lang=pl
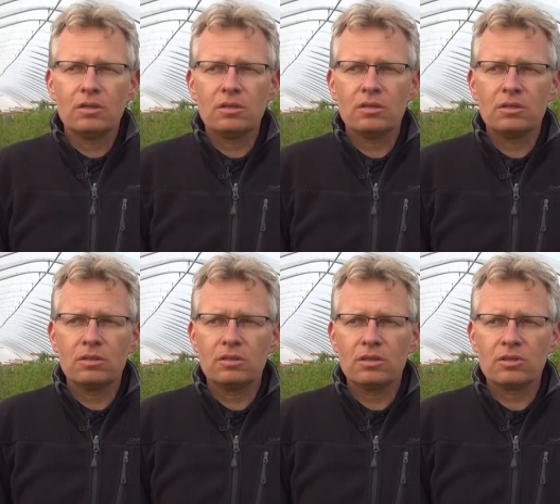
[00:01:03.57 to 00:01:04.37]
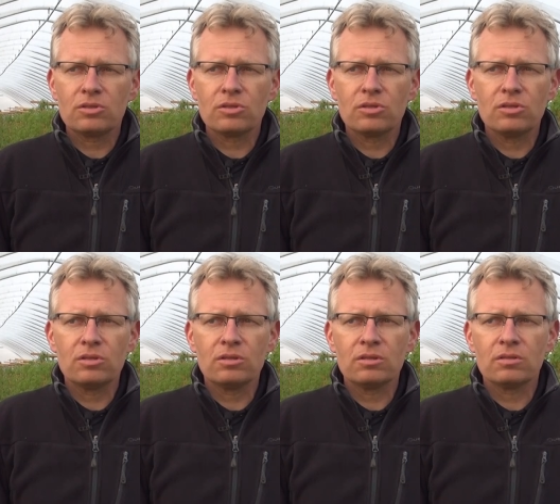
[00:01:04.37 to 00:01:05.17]
i
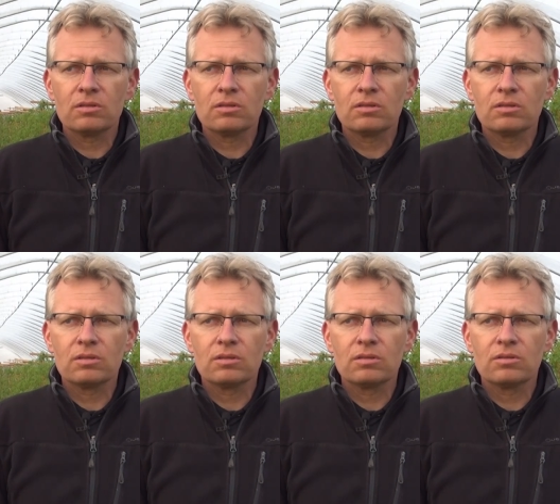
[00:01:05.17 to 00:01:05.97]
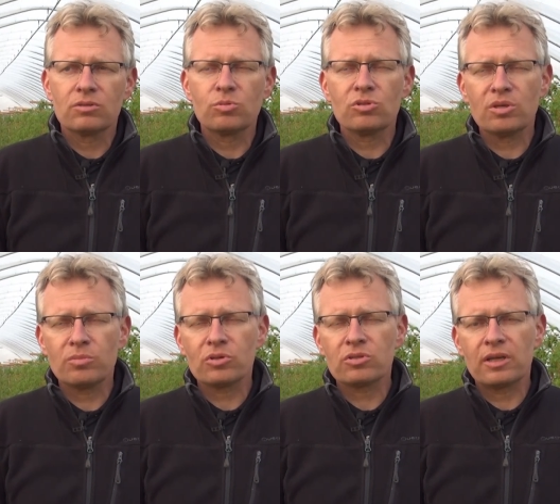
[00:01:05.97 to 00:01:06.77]
jeśli
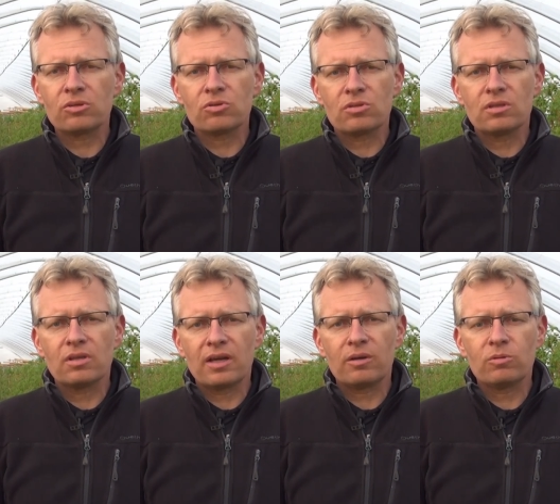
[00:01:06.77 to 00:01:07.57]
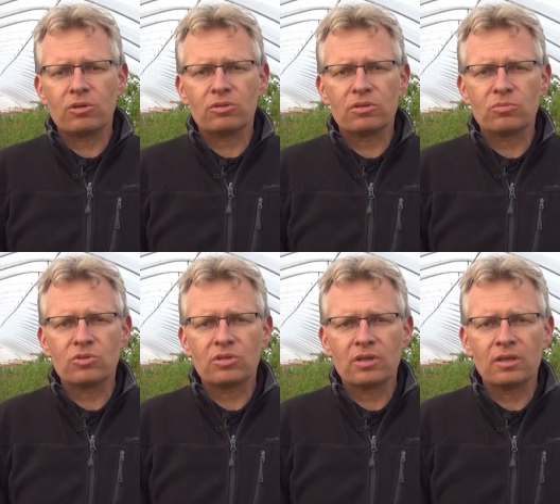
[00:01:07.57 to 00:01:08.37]
słyszymy ostatnio sygnały o
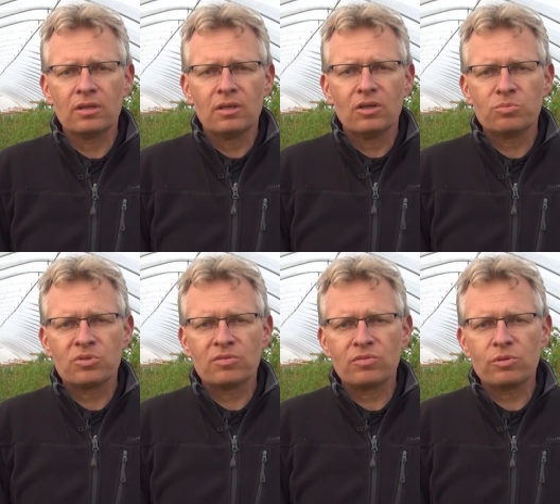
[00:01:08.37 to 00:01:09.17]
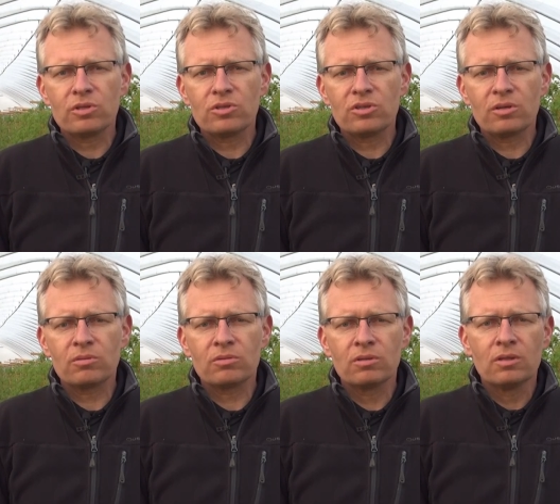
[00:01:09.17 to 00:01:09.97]
tym, że obserwuje
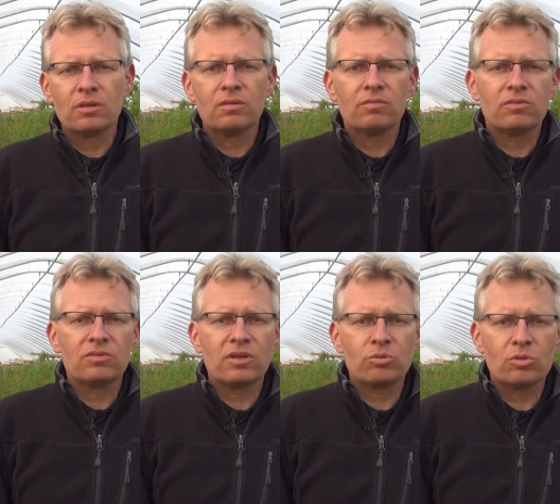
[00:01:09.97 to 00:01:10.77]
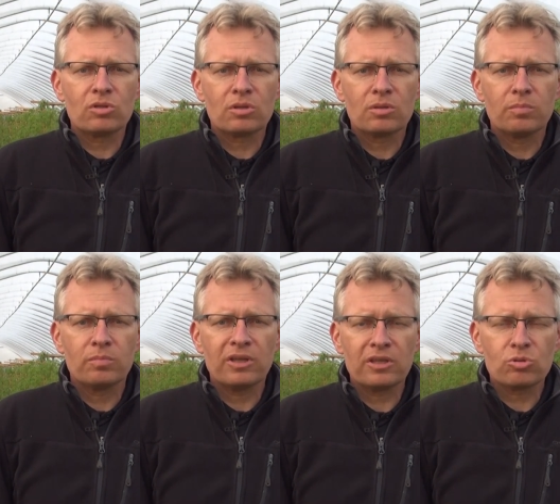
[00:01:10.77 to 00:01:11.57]
się niektórych,
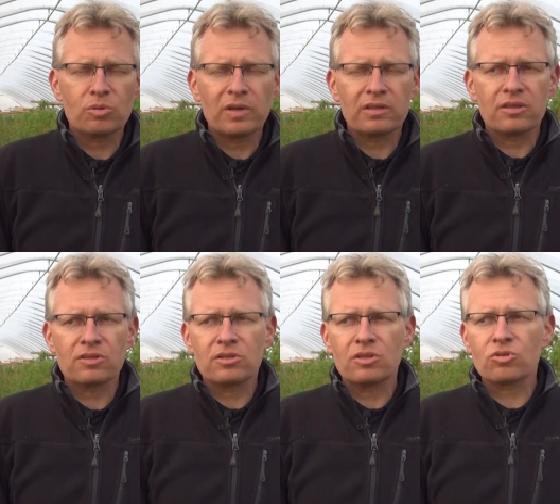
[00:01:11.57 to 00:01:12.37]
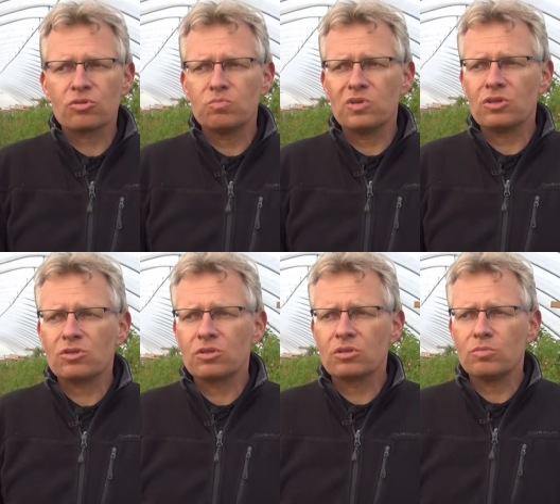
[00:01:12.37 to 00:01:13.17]
na niektórych plantacjach nieco
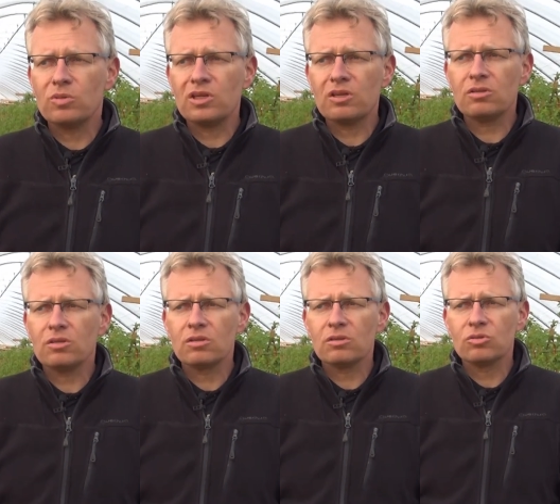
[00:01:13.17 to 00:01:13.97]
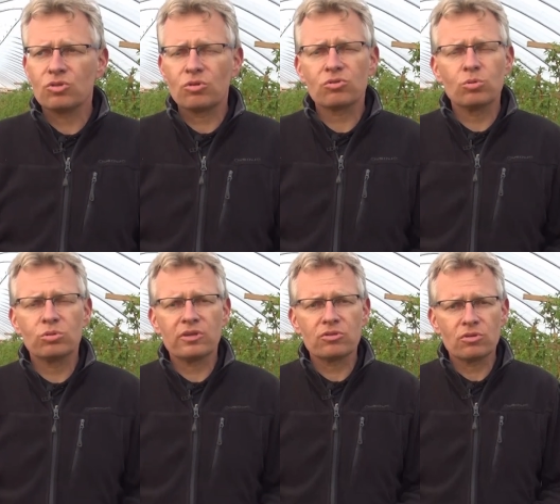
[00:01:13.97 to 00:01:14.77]
mniejsz, mniejszą
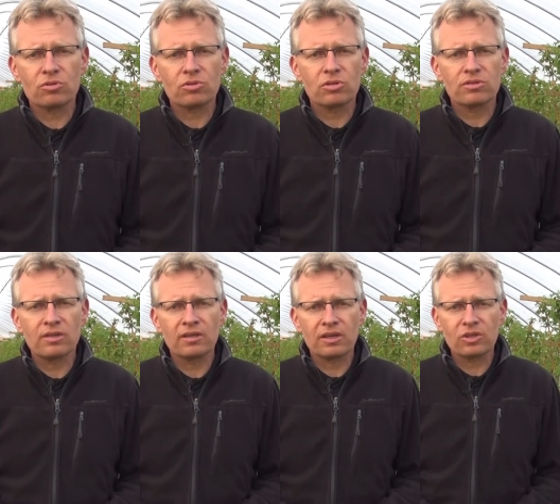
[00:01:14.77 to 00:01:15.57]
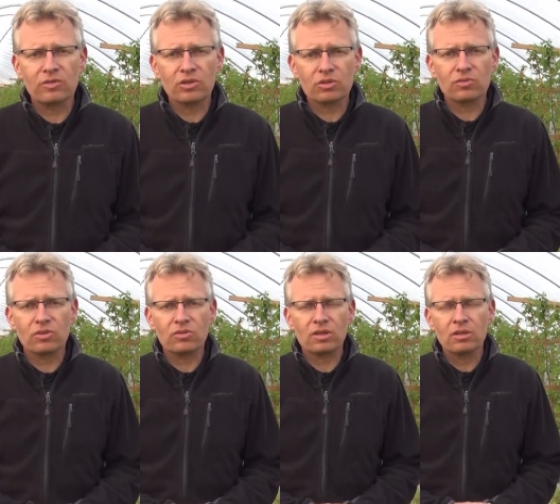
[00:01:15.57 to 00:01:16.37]
skuteczność standardowych
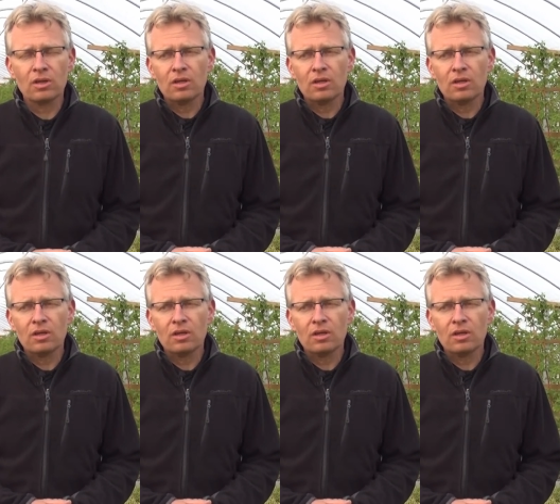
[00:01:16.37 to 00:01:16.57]
rozwiązań,